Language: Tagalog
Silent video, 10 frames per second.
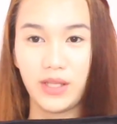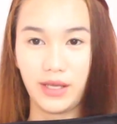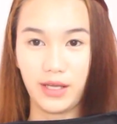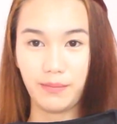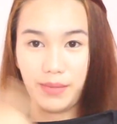
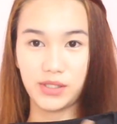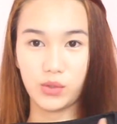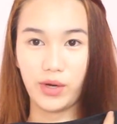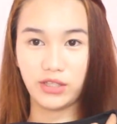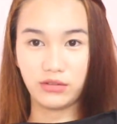Ayan,
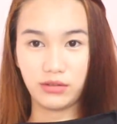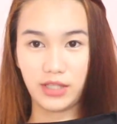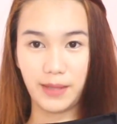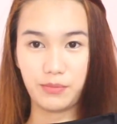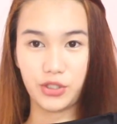pa-square
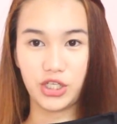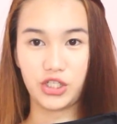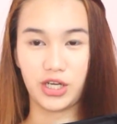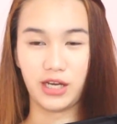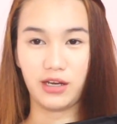type siya
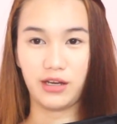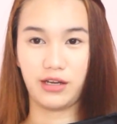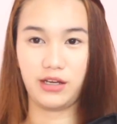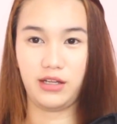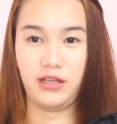dyan.
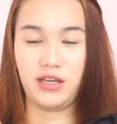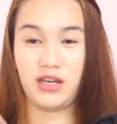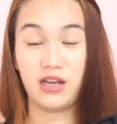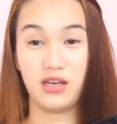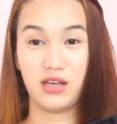
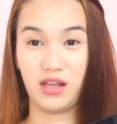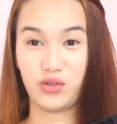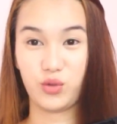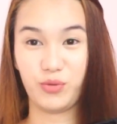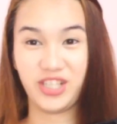Ayan.
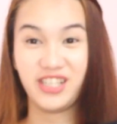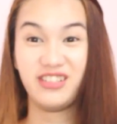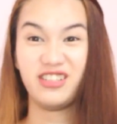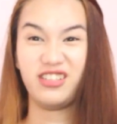At super ganda